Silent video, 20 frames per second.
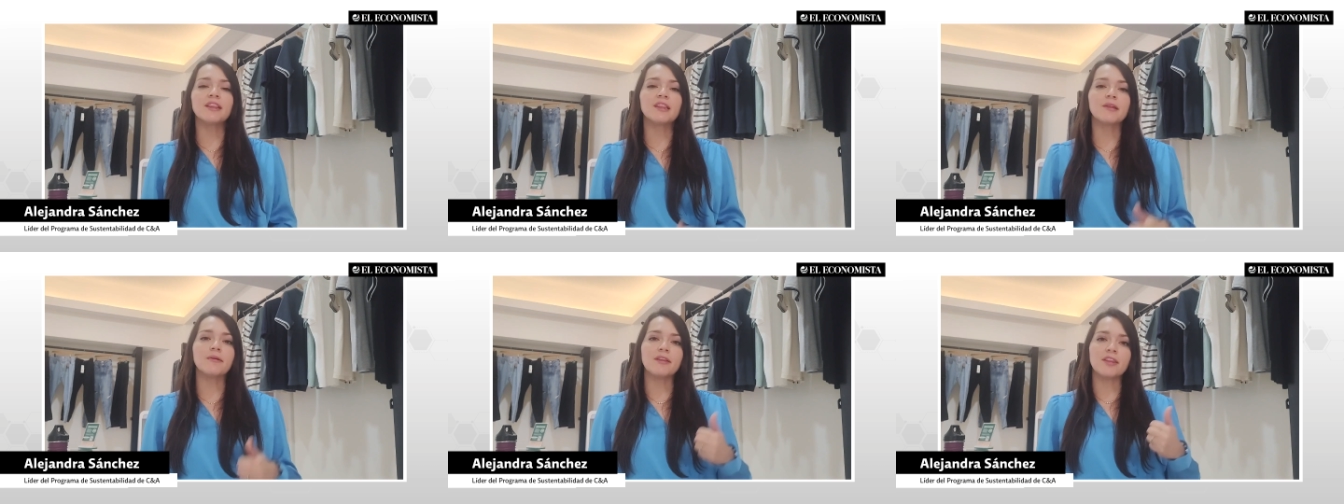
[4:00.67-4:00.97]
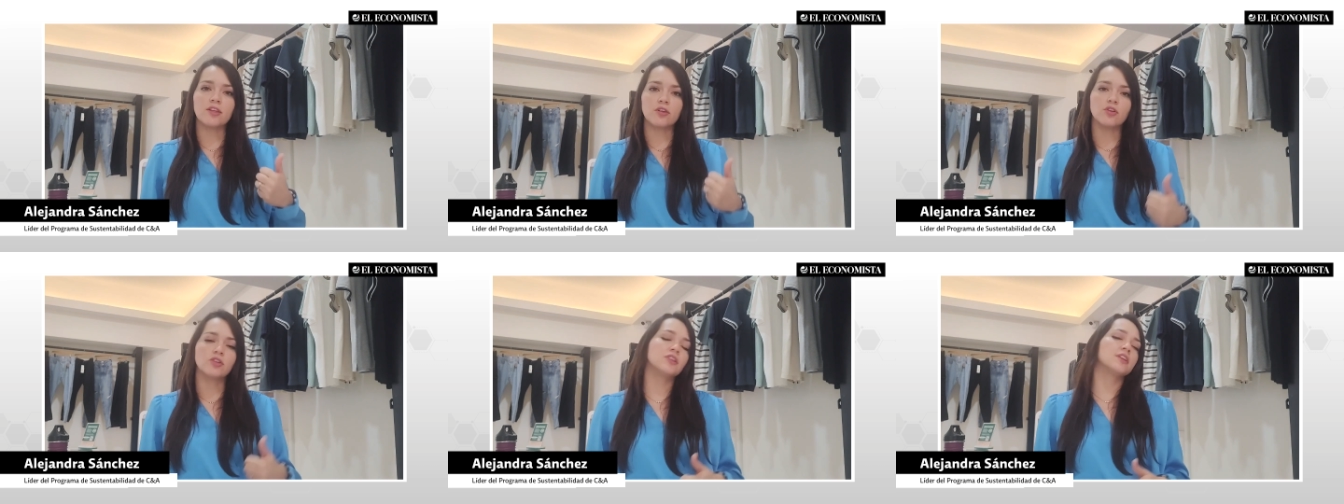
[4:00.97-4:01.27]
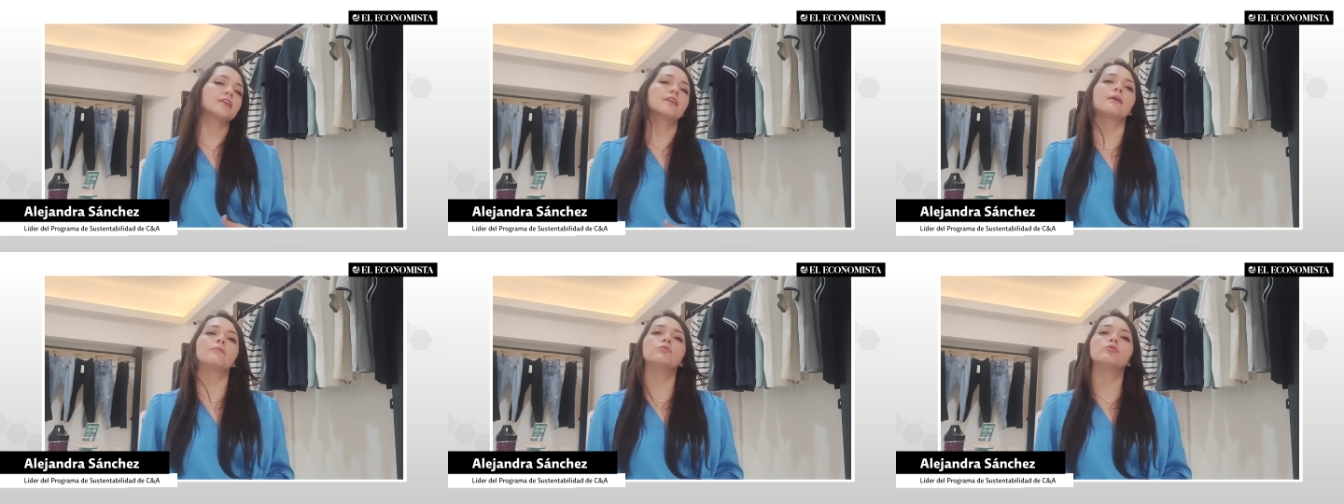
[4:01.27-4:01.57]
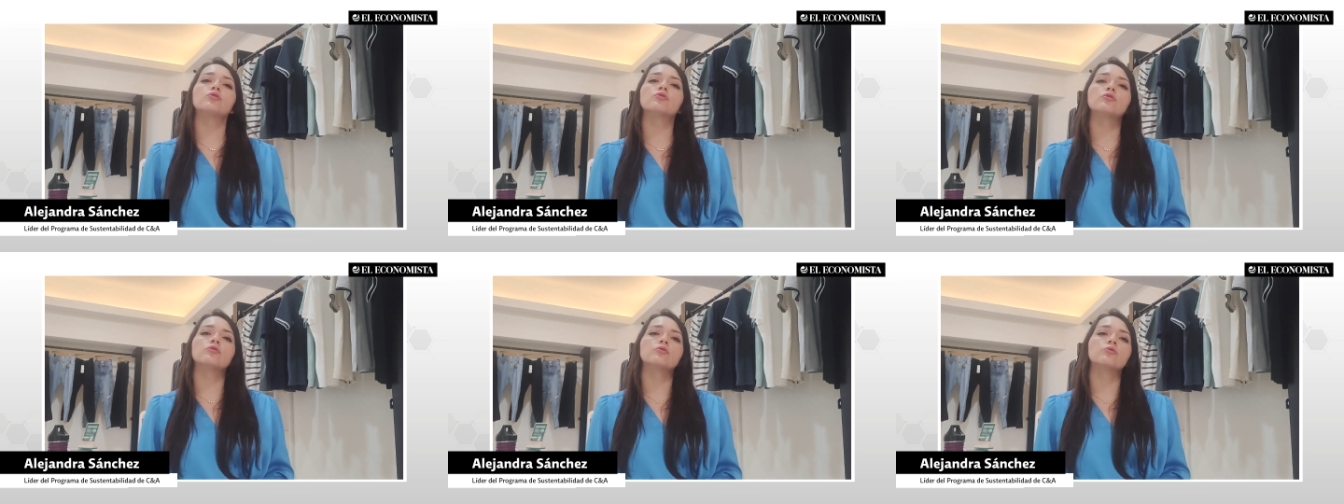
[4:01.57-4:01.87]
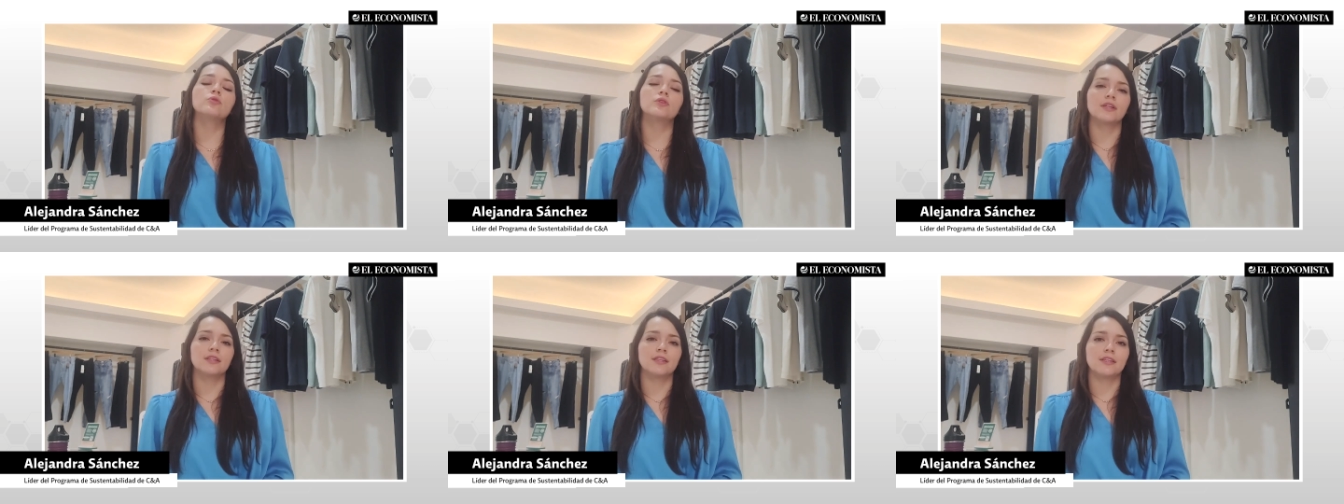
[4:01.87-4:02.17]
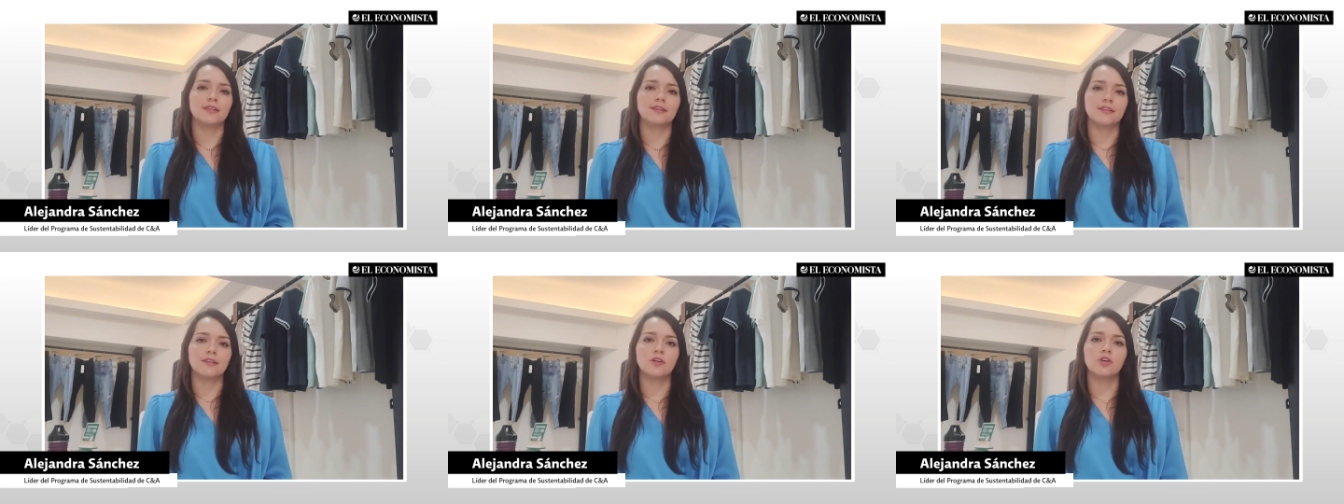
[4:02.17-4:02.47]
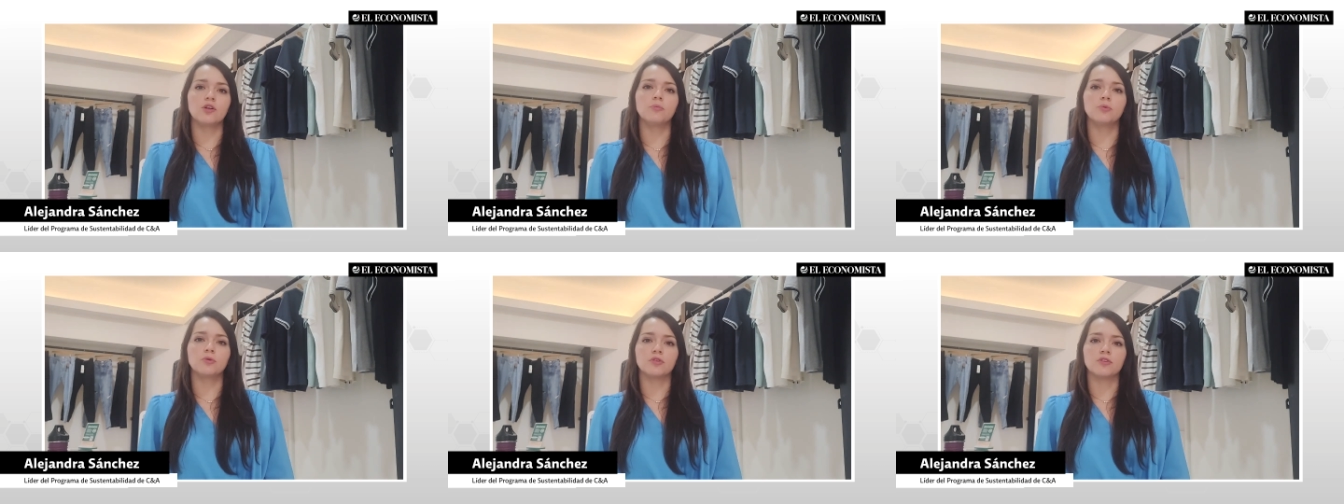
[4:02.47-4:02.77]
el 2022 cerramos con un
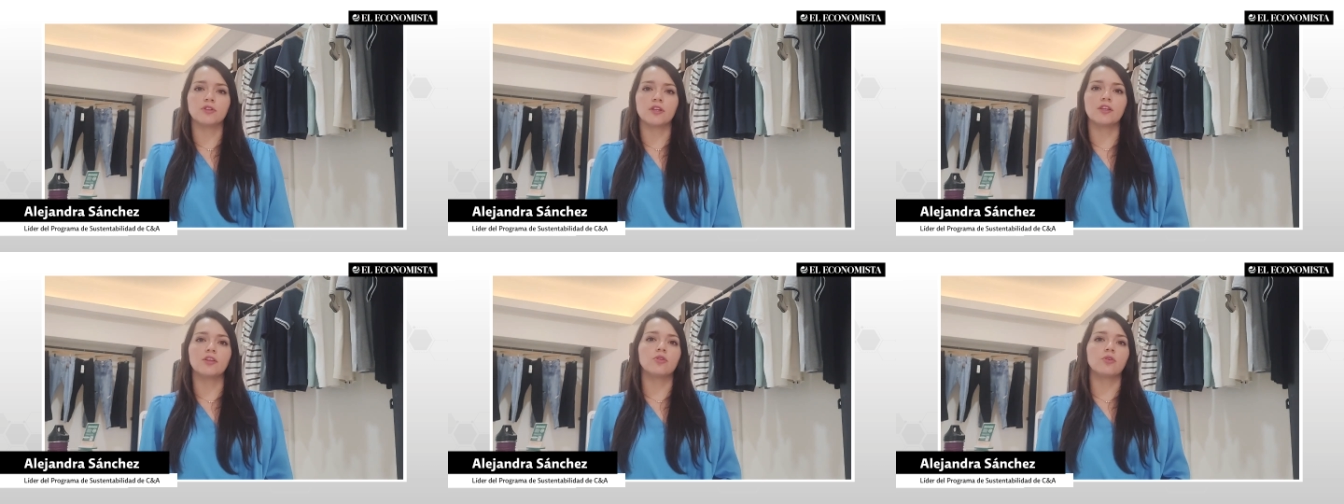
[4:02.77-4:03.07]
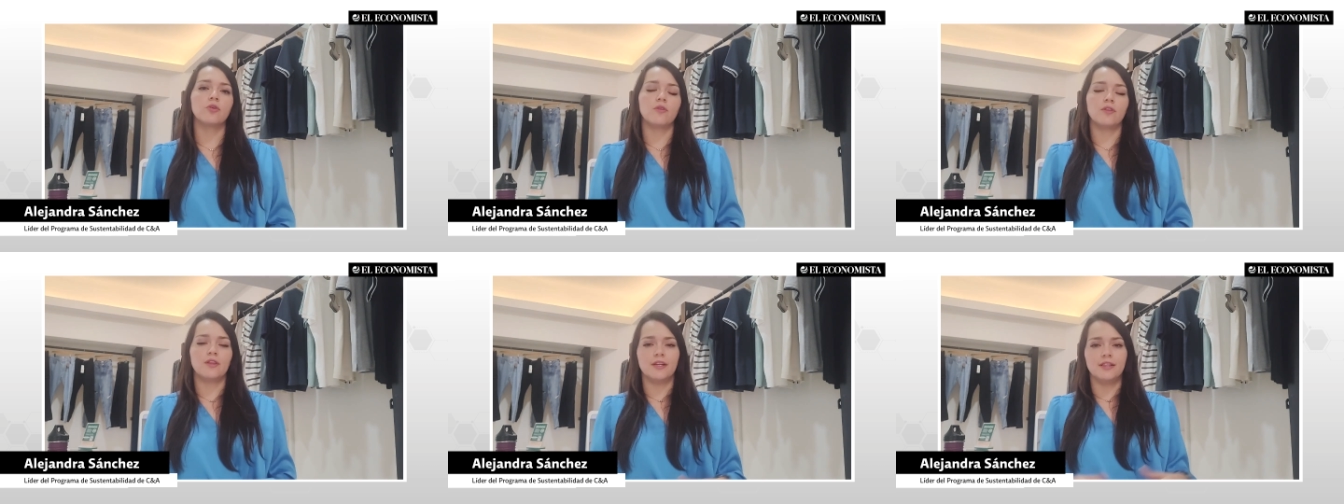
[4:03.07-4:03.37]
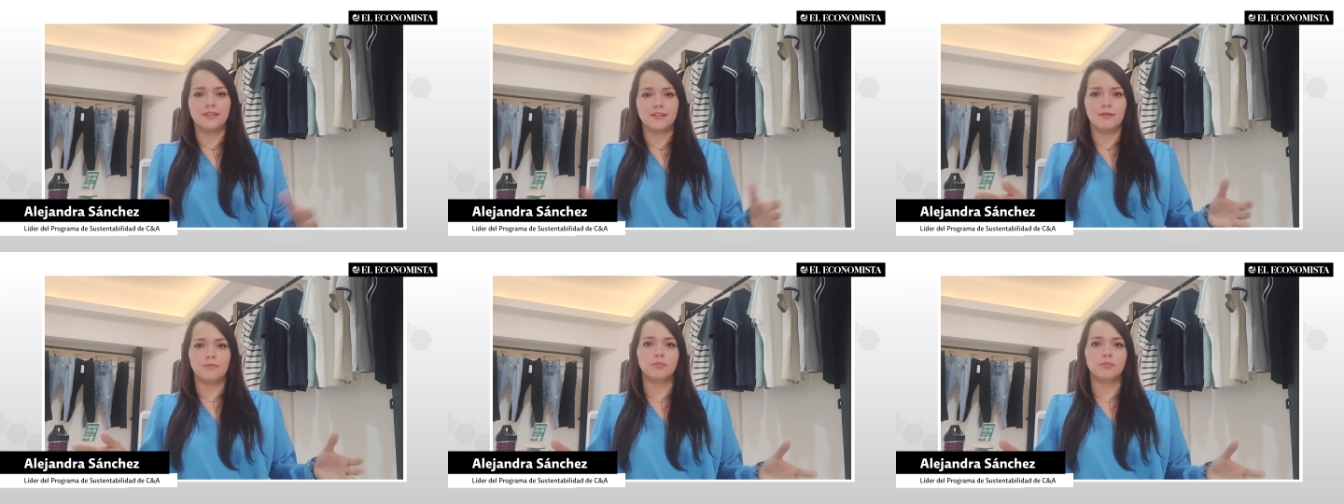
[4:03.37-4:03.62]
35% del